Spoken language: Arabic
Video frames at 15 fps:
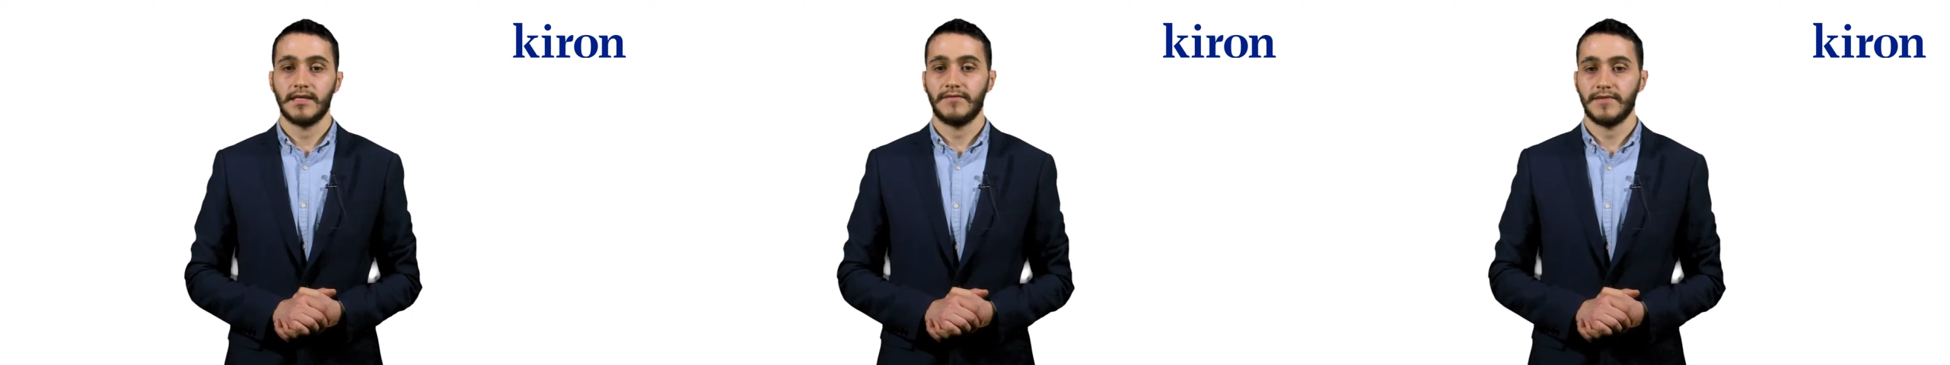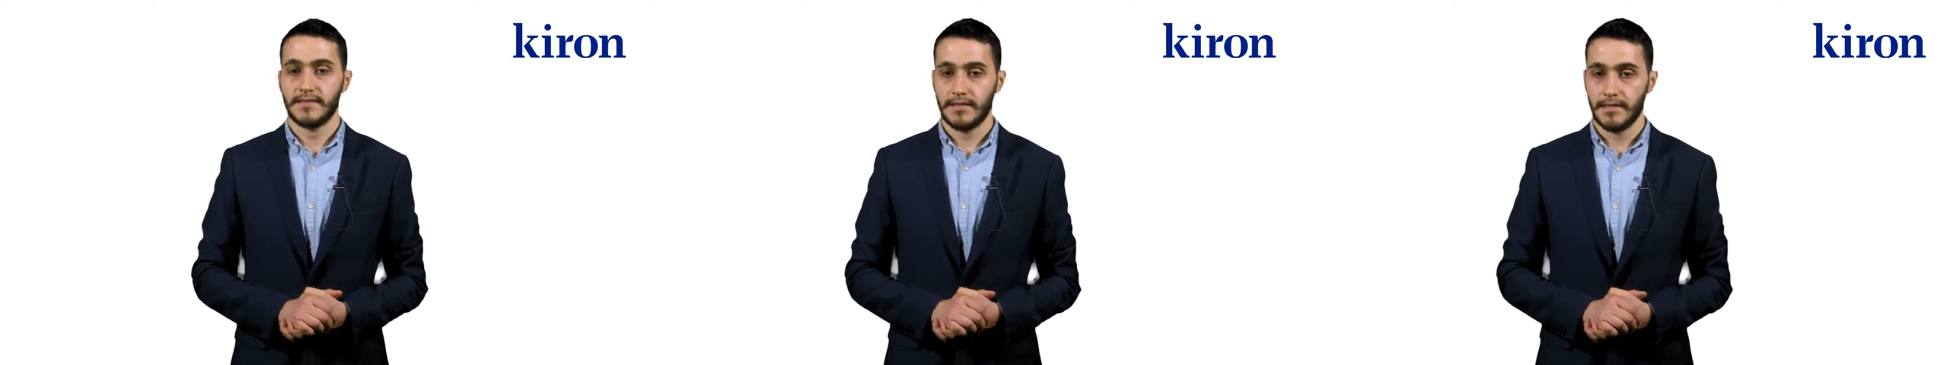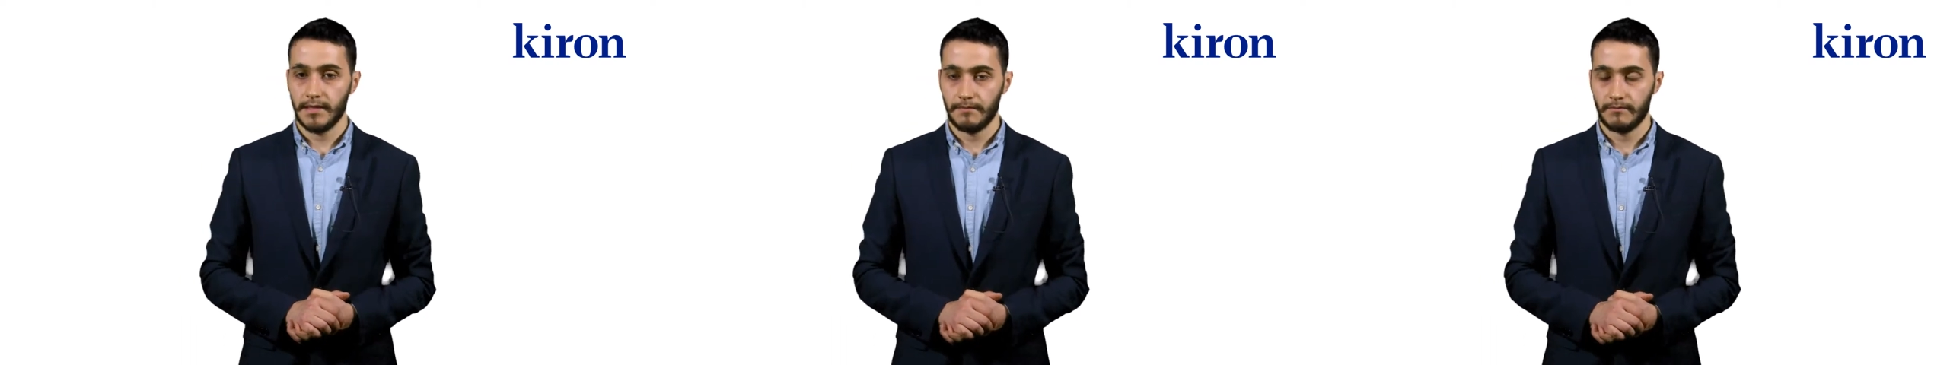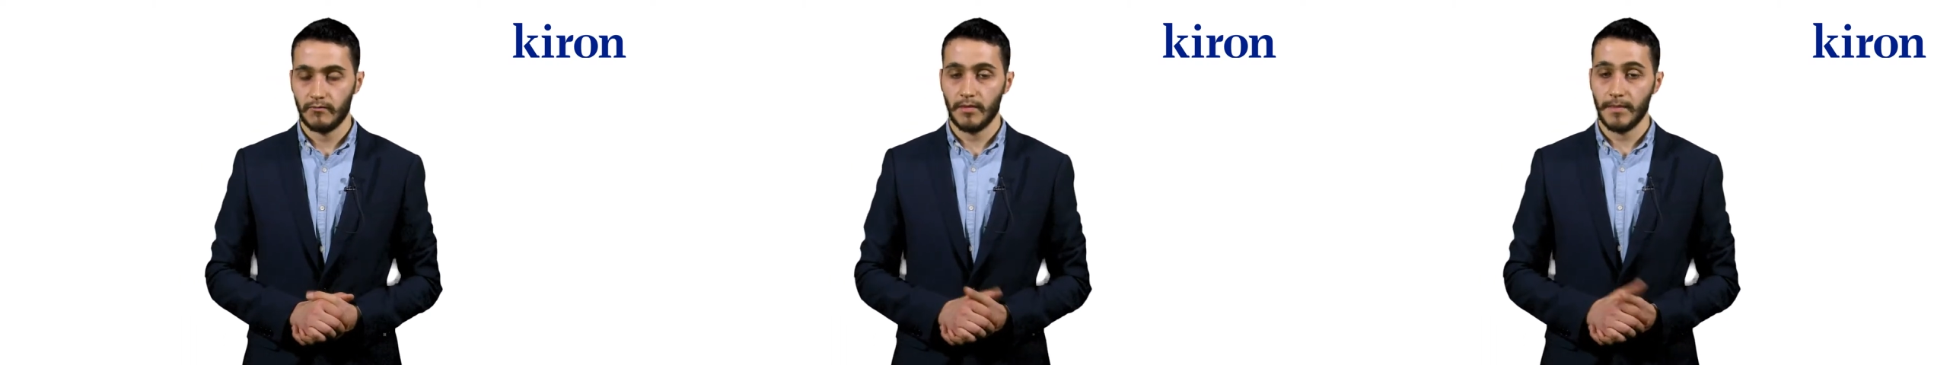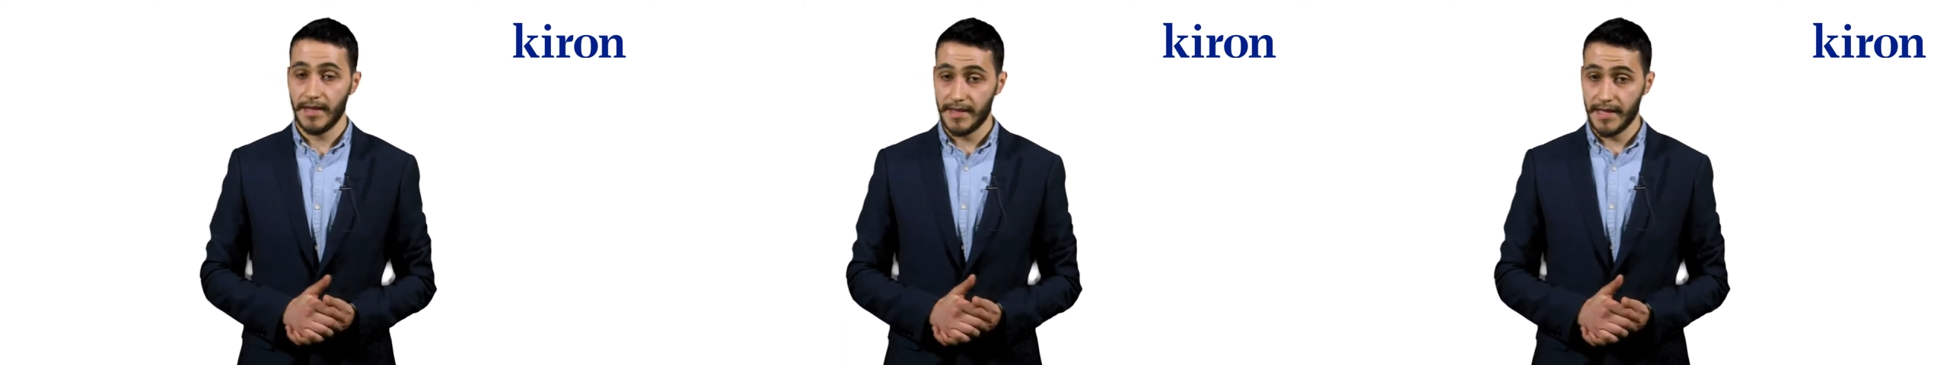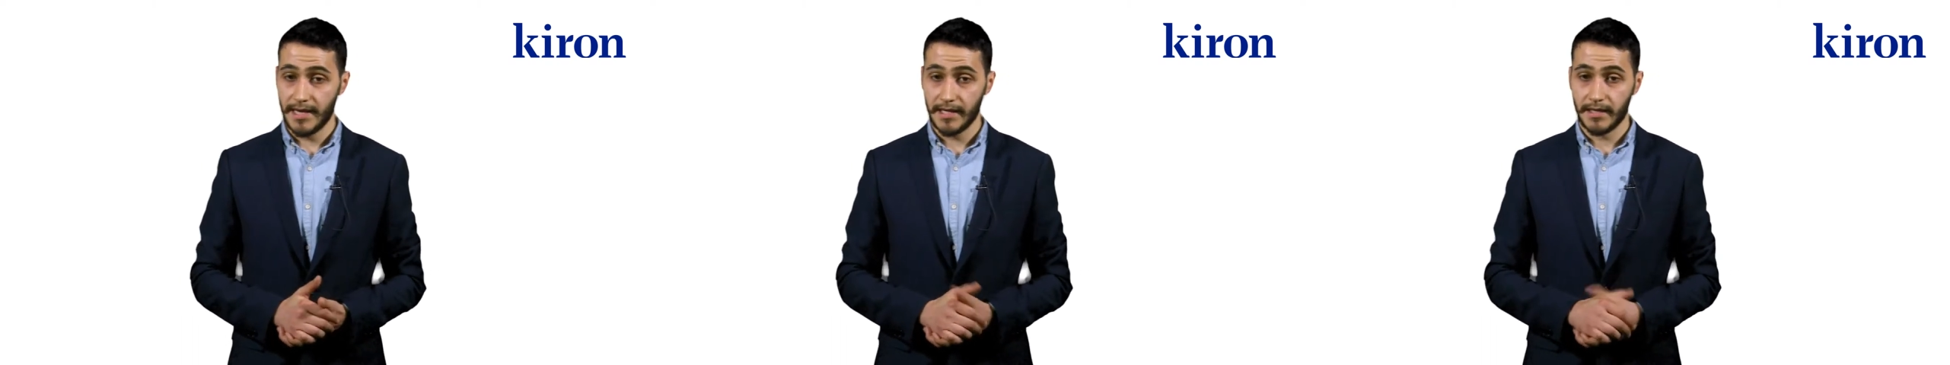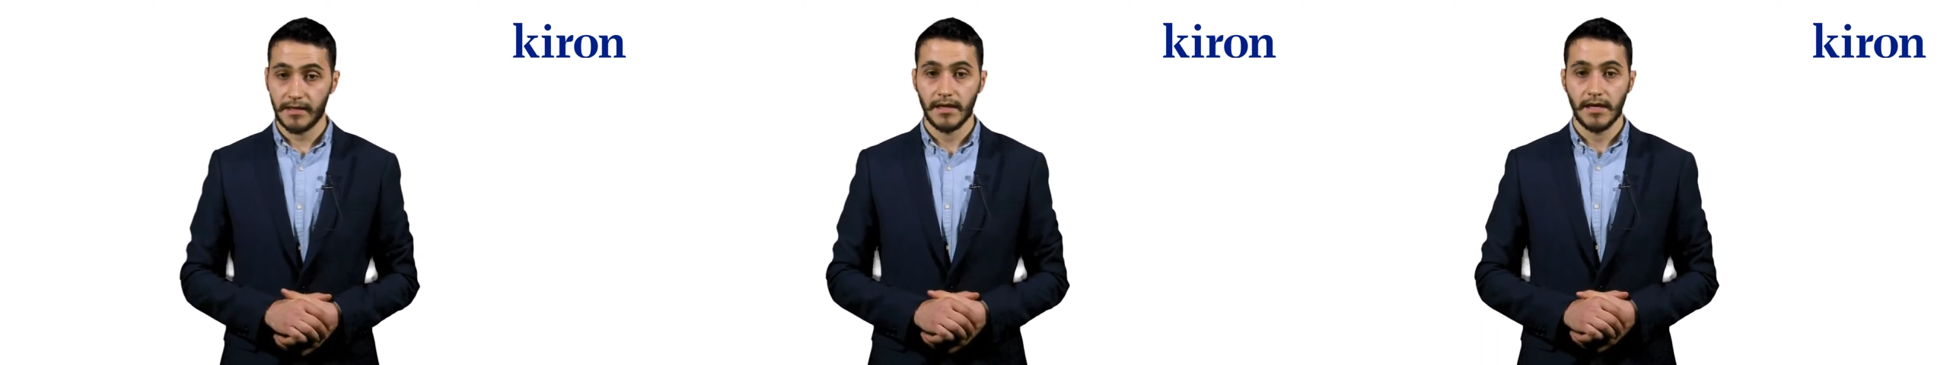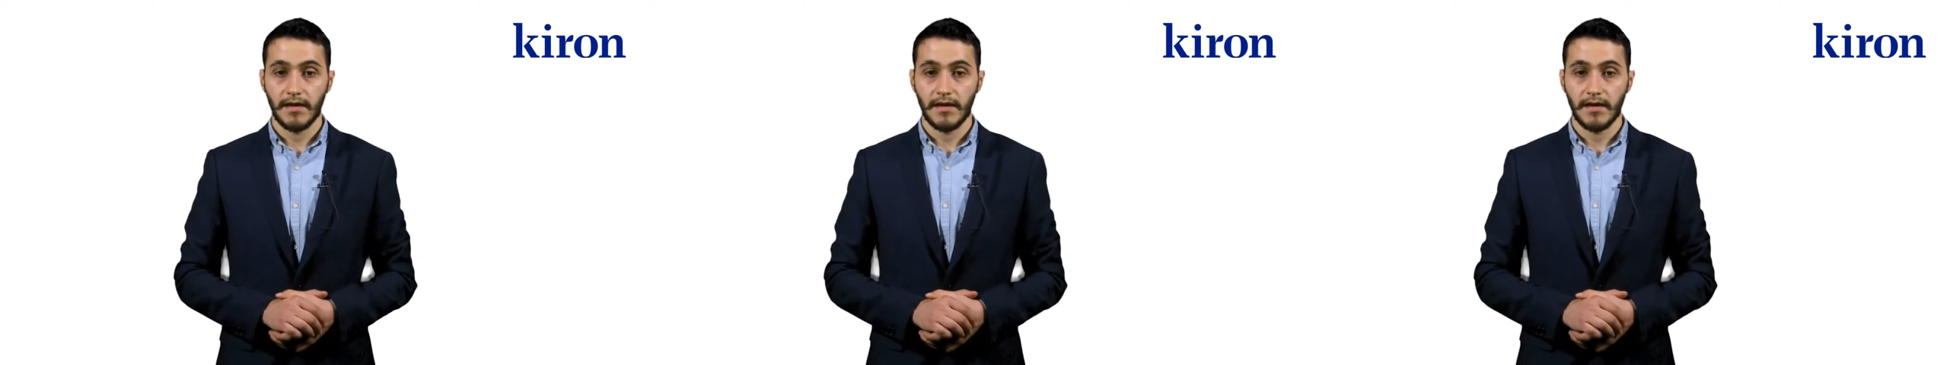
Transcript: فصلية ومع ذلك